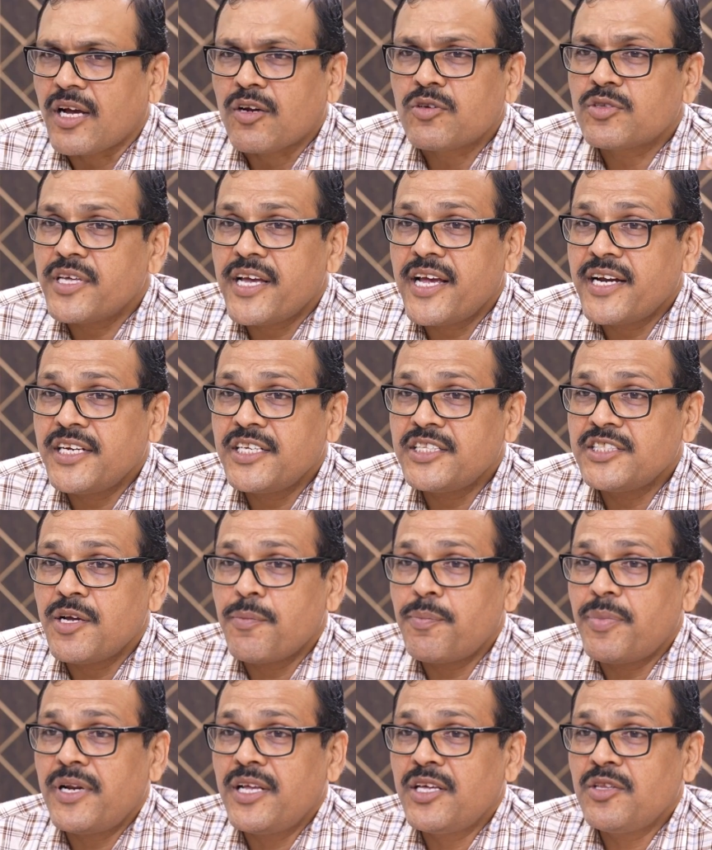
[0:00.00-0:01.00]
తగ్గుతాయని నేను
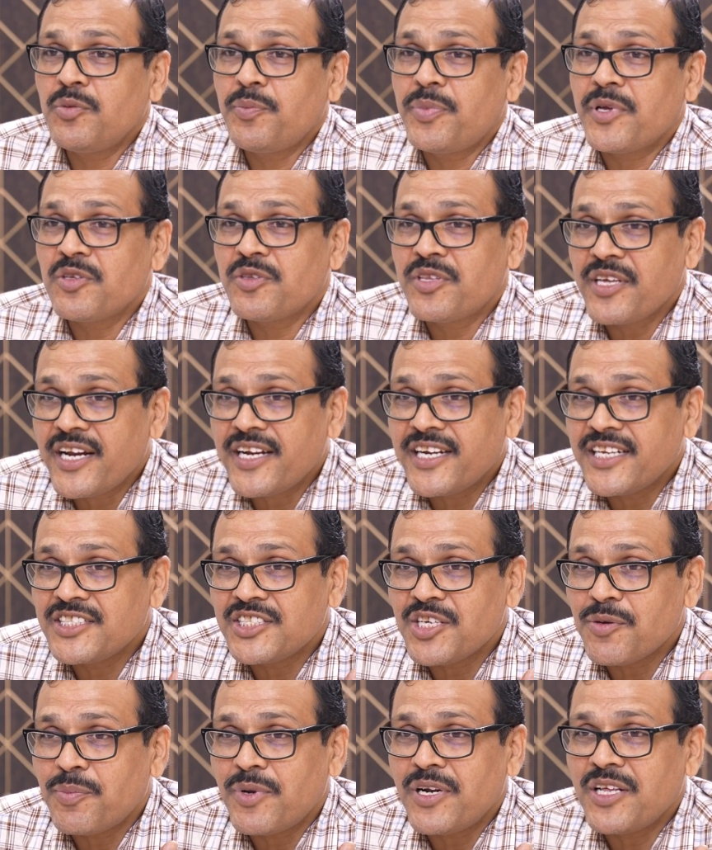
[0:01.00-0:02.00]
చెప్పలేదు పెరుగుతాయని నేను
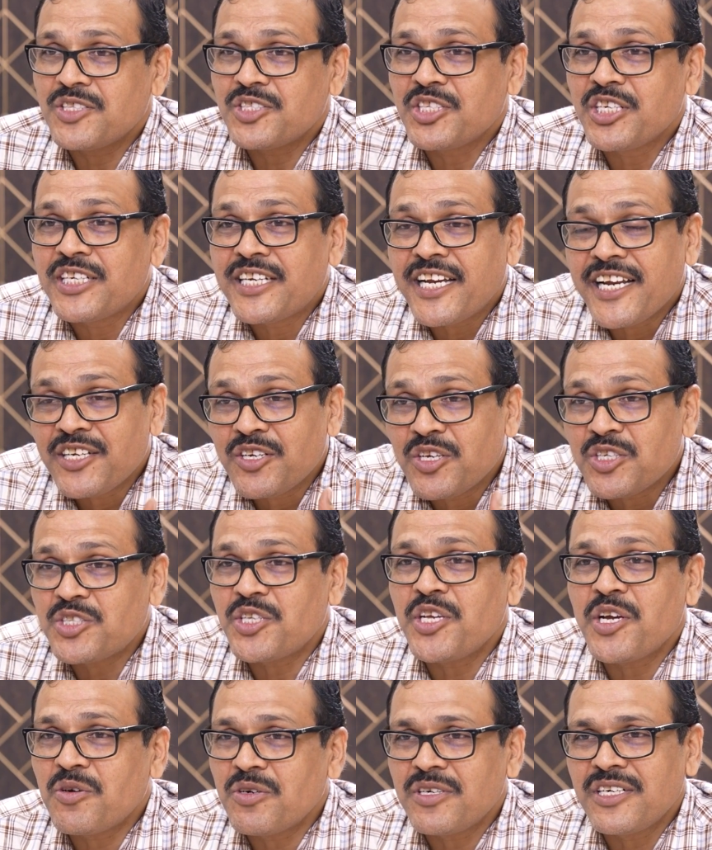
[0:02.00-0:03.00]
చెప్పలేదు సీట్లు ఎన్ని
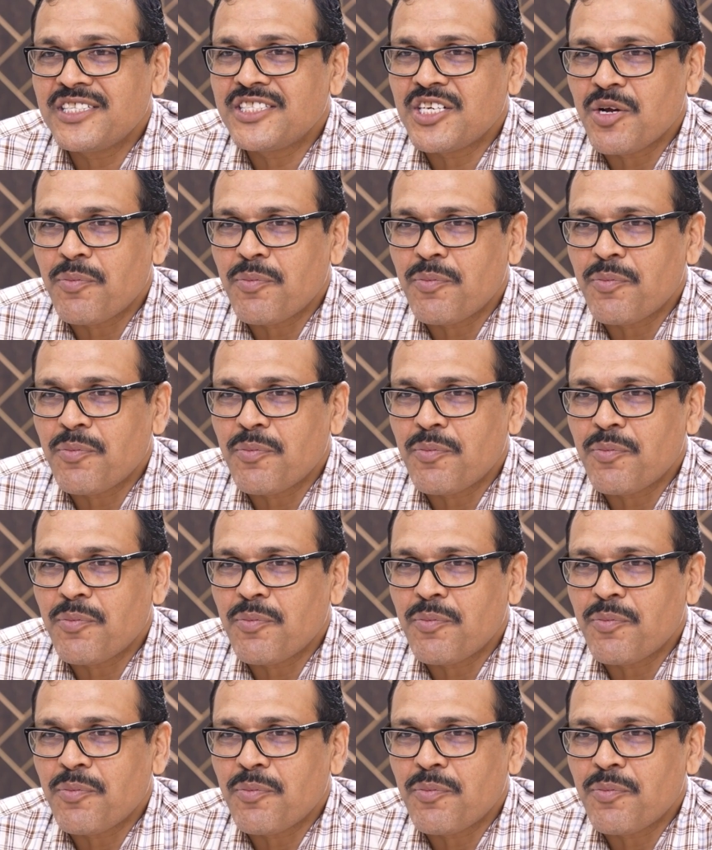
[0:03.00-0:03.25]
వస్తాయో కూడా నేను